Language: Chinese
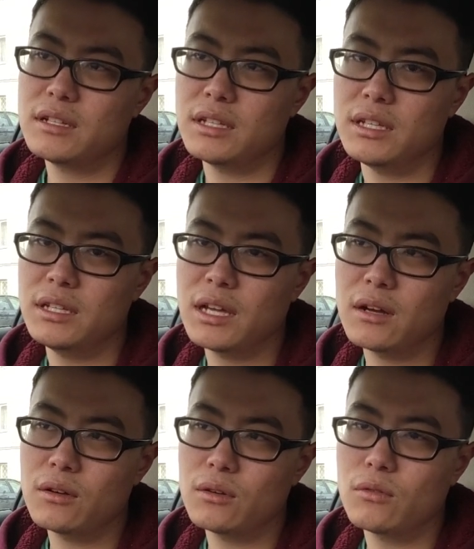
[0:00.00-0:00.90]
你一
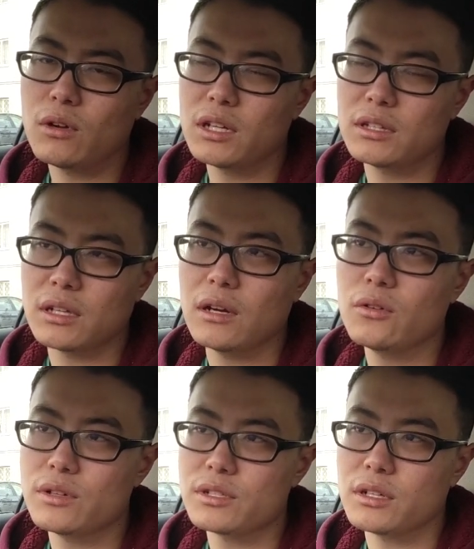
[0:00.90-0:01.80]
旦过了
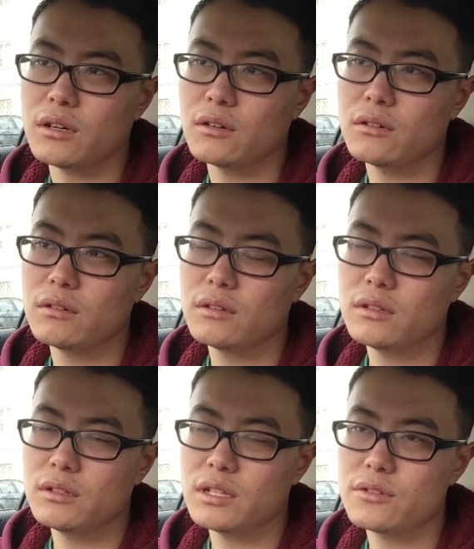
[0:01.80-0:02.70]
德国之后，
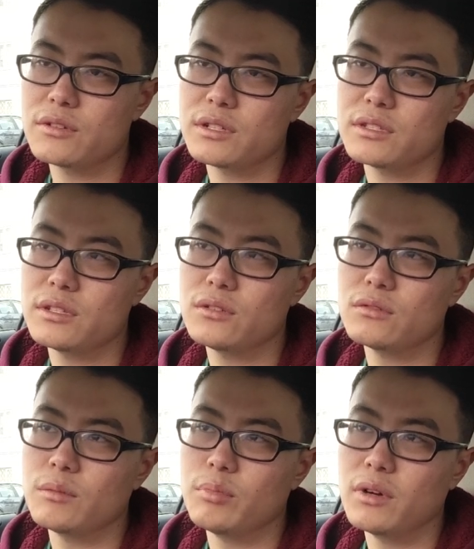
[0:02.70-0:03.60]
那就是进
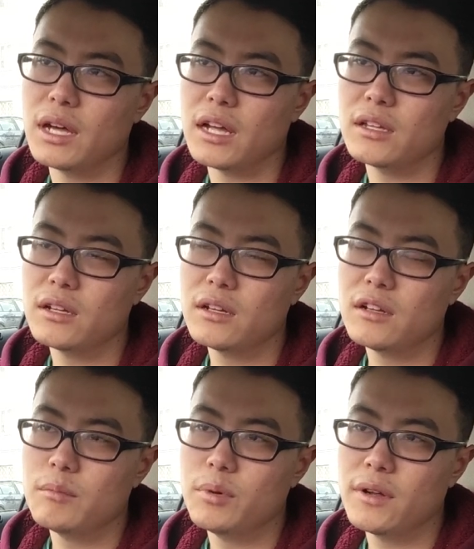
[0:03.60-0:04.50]
入了波兰。
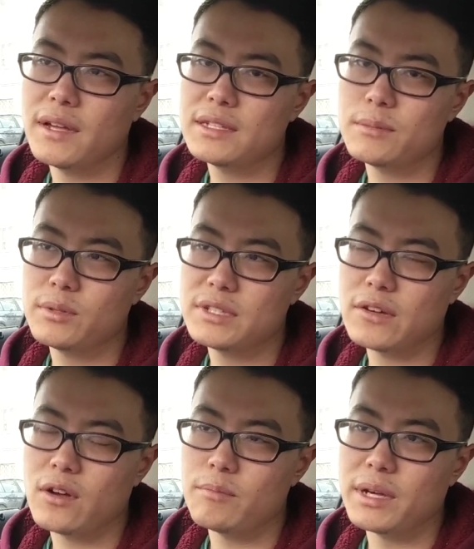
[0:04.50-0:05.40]
波兰
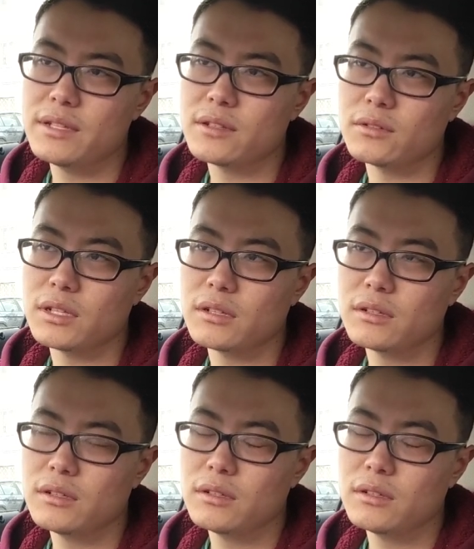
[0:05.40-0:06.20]
再往北走呢，